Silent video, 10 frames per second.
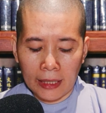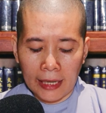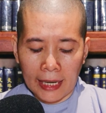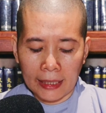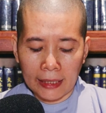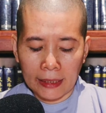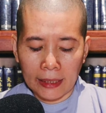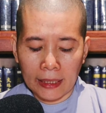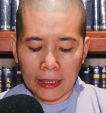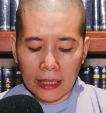này
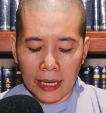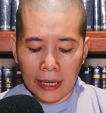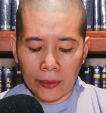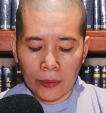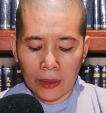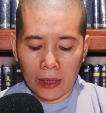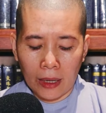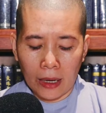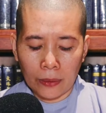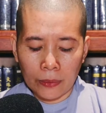tỷ kheo
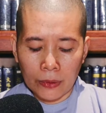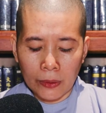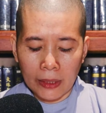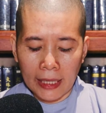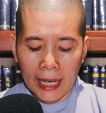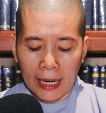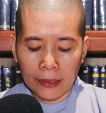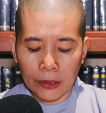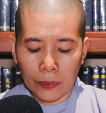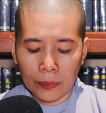ông xuất gia
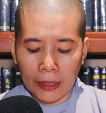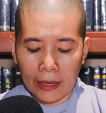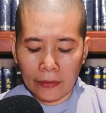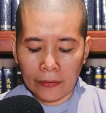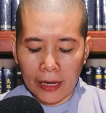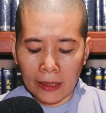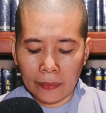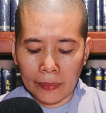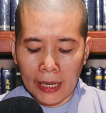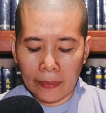trong giáo pháp
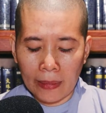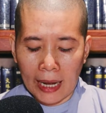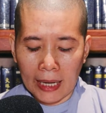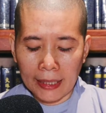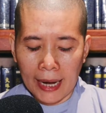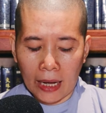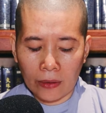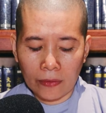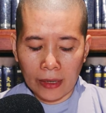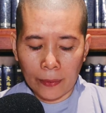đem lại
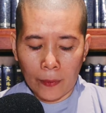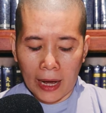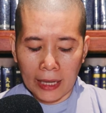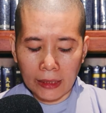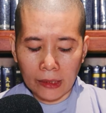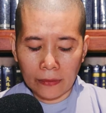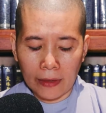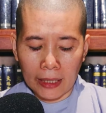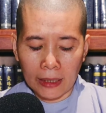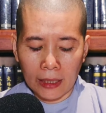đạo và quả như
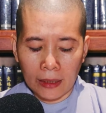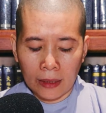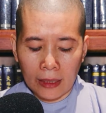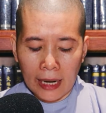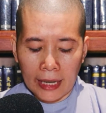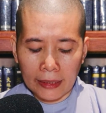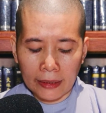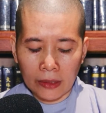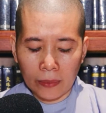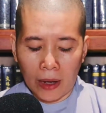vậy lại
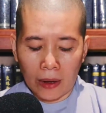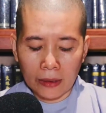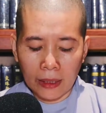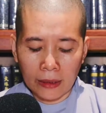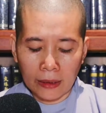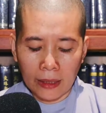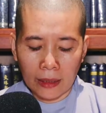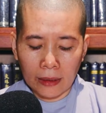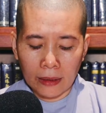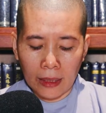từ bỏ tinh
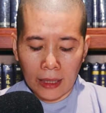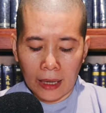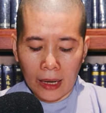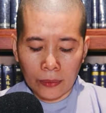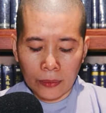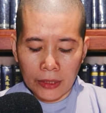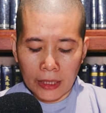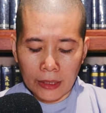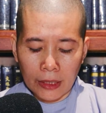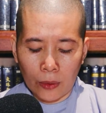tấn ông
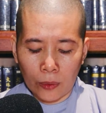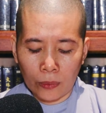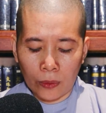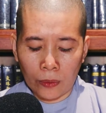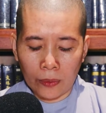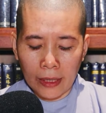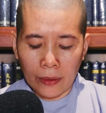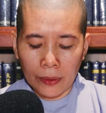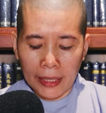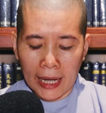sẽ sầu muộn
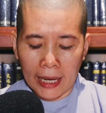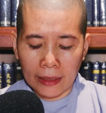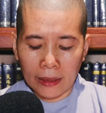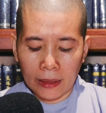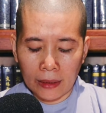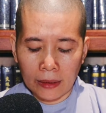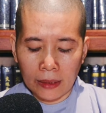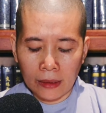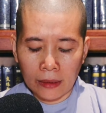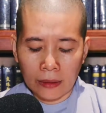lâu dài
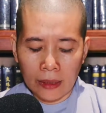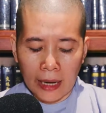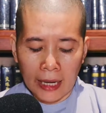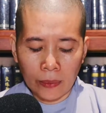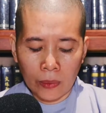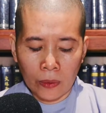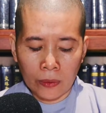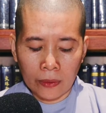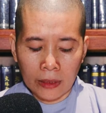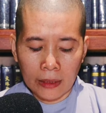như người lái buôn